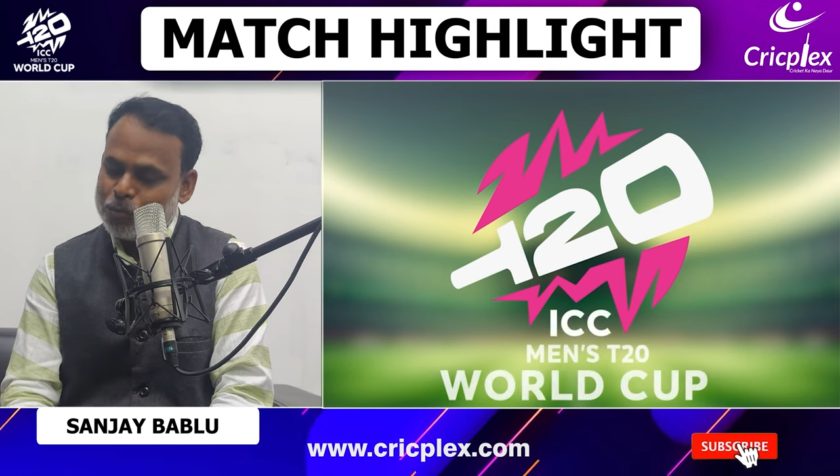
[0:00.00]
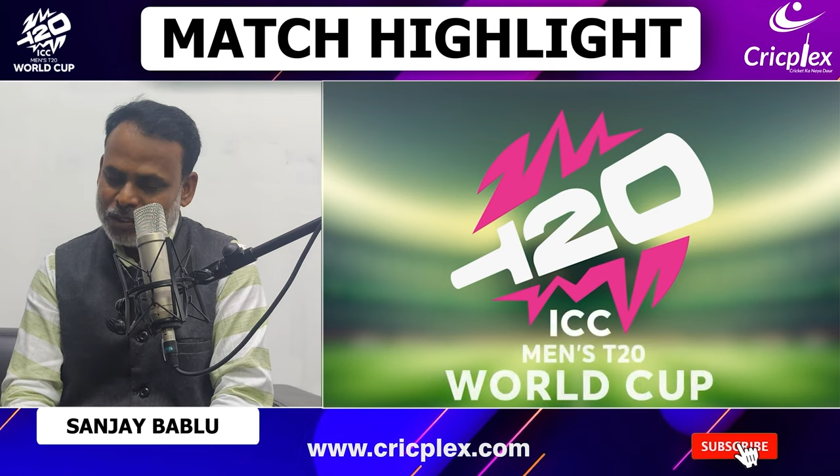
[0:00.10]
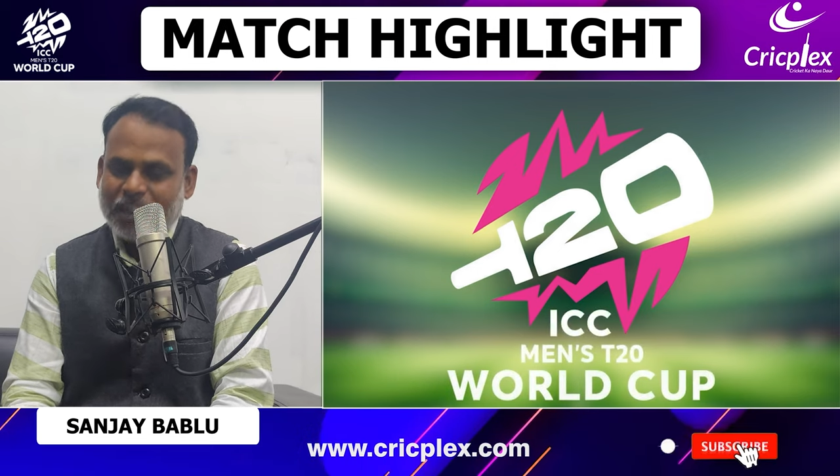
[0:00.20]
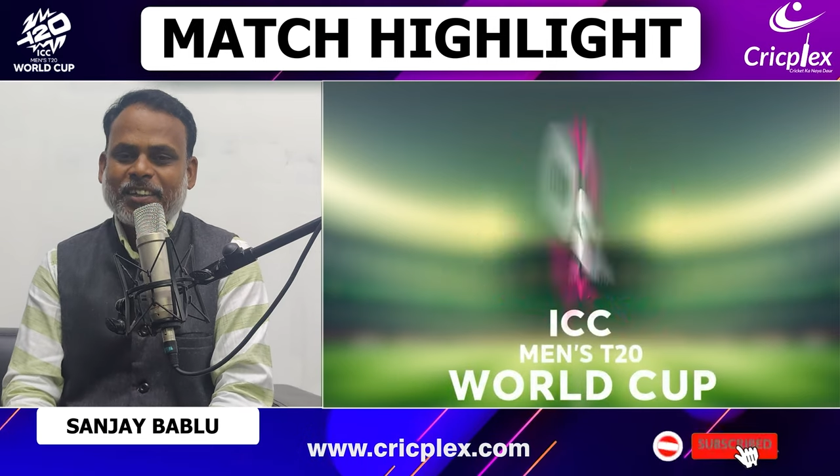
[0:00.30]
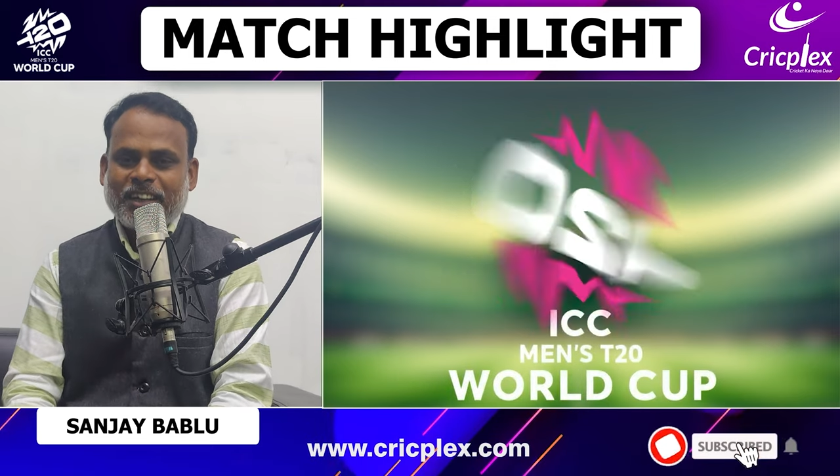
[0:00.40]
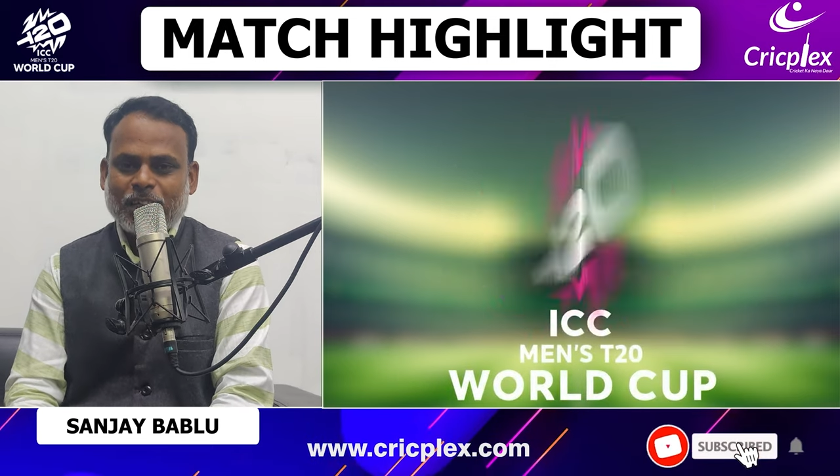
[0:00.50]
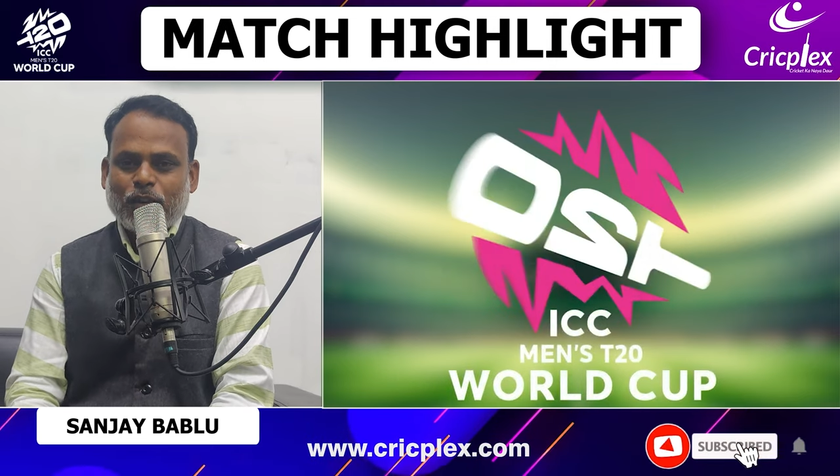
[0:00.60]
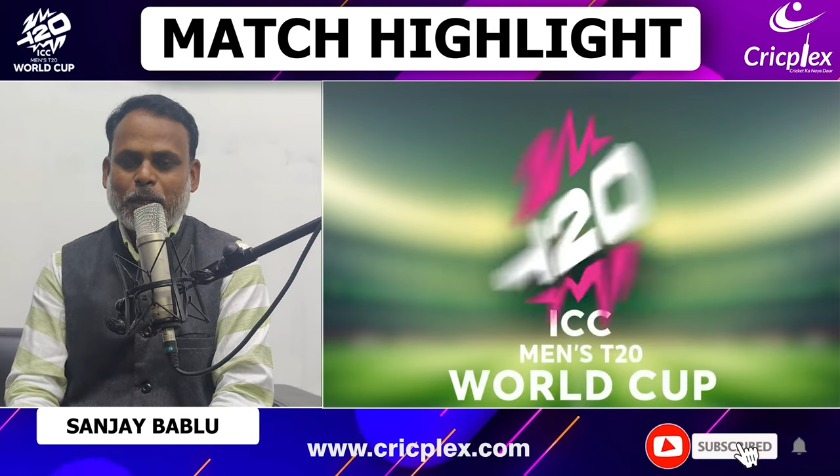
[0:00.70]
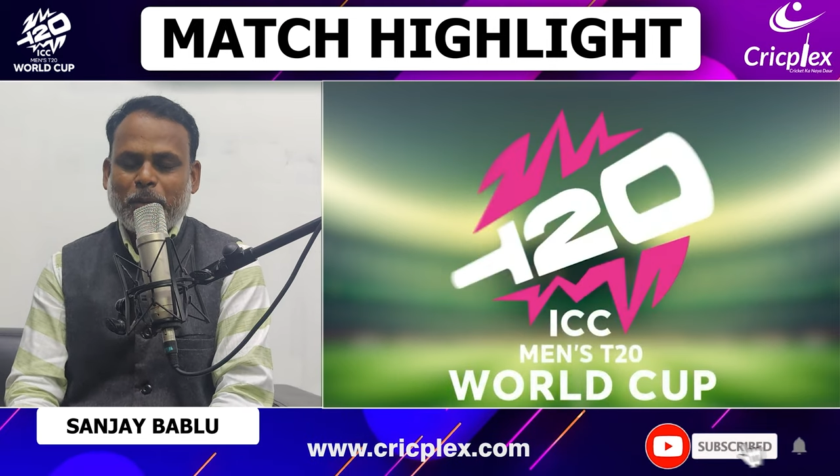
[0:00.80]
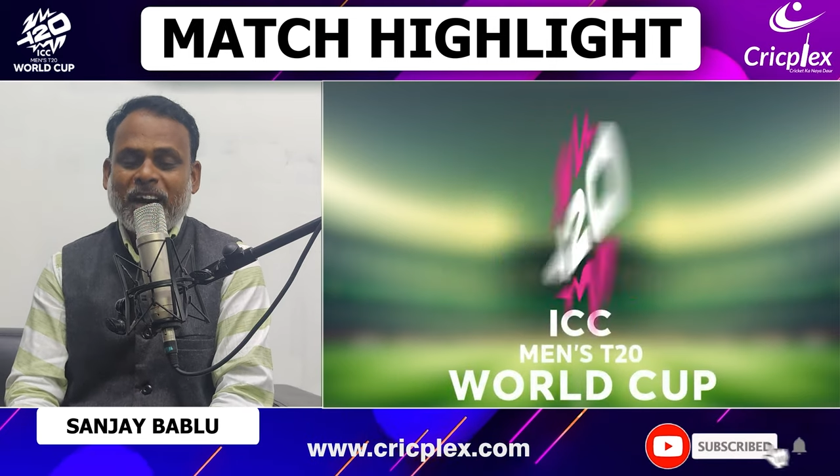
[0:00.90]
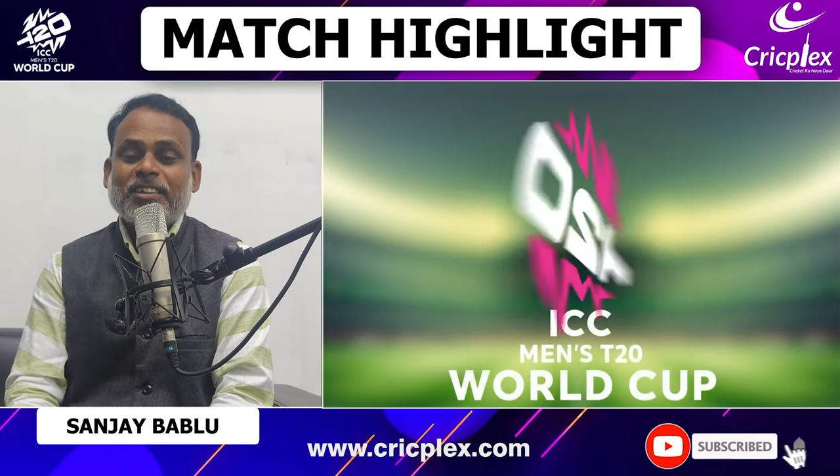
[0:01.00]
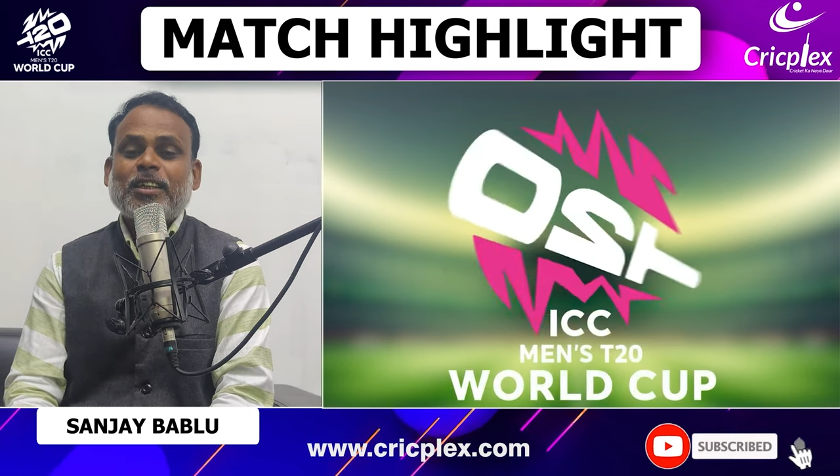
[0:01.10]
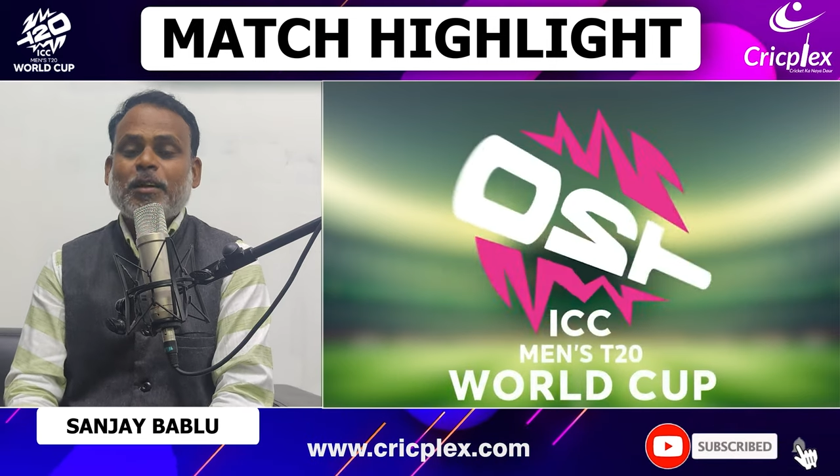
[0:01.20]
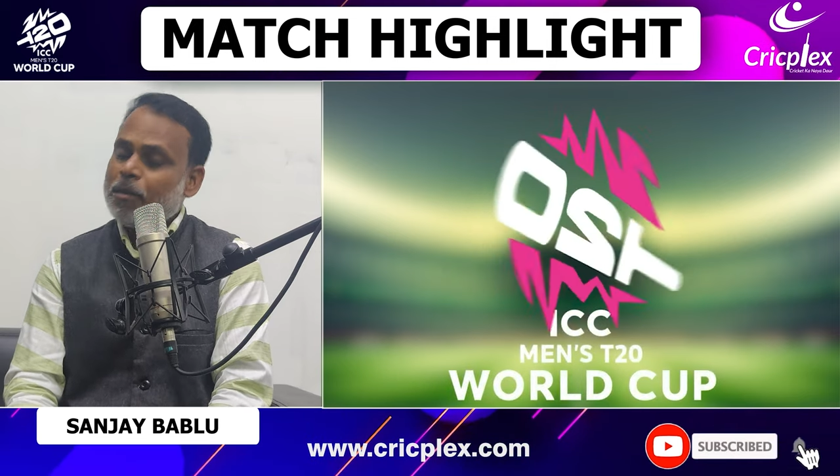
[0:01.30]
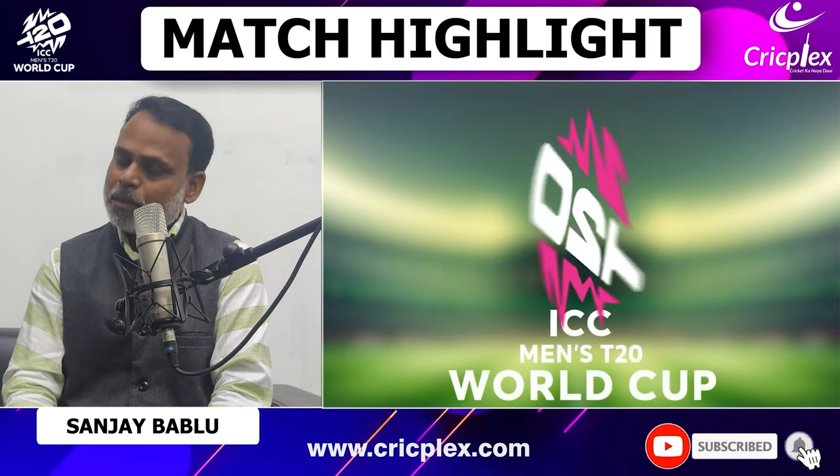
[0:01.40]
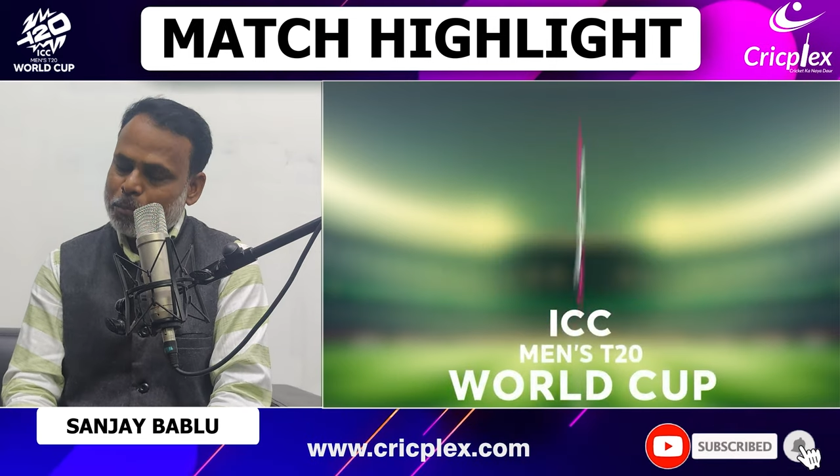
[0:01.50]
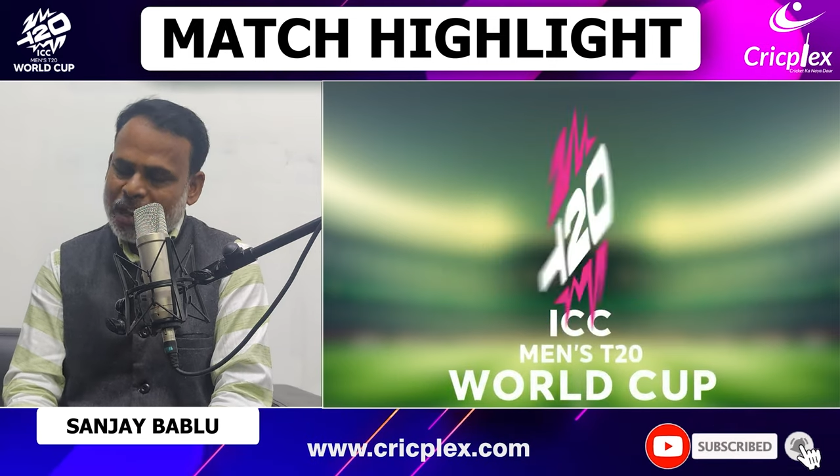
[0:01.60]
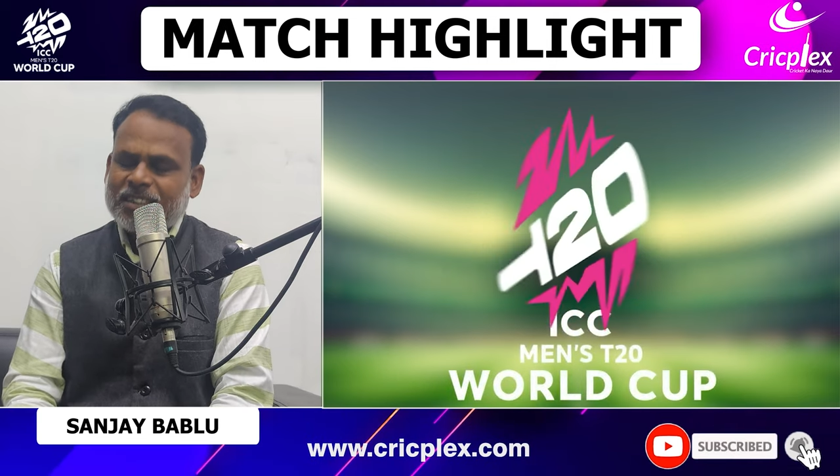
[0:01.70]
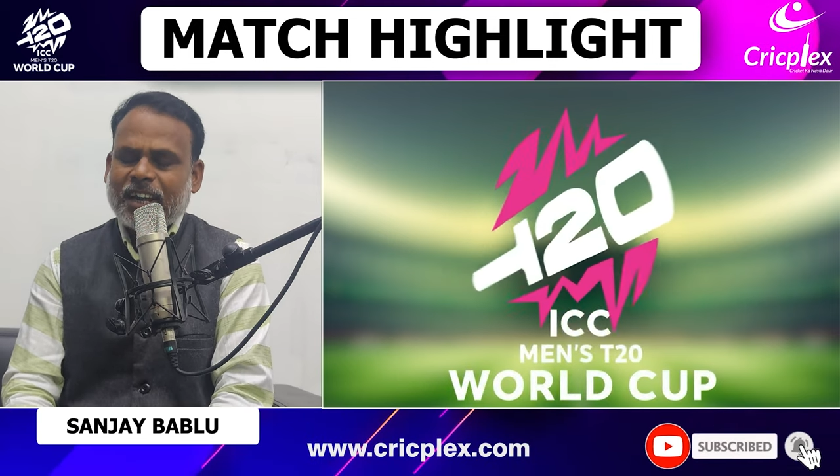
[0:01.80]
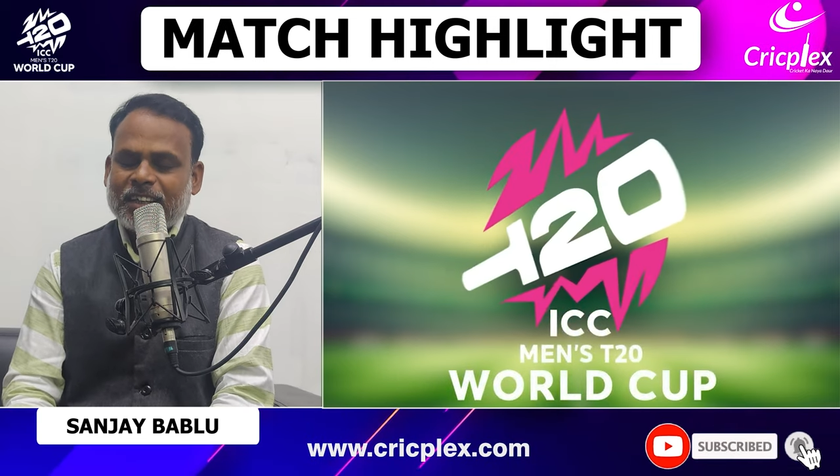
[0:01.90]
यह देखने वाली बात
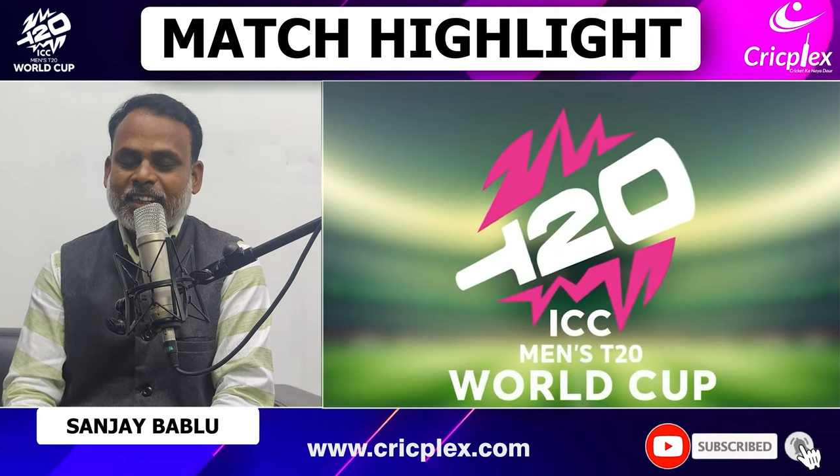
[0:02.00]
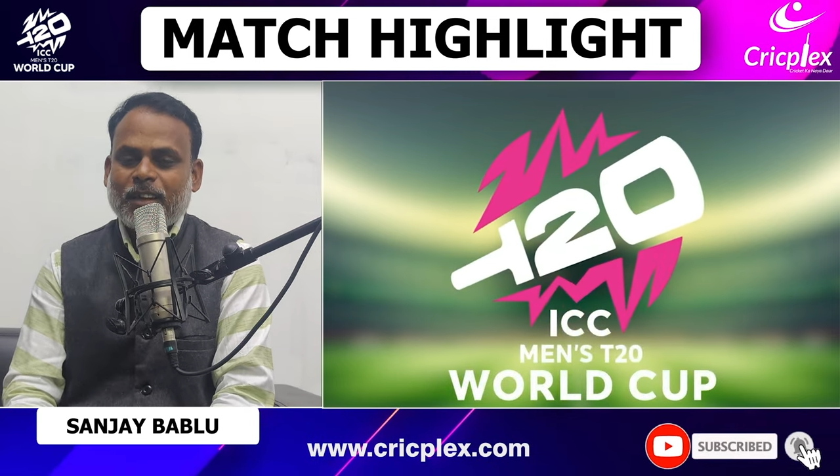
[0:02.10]
मैच हाई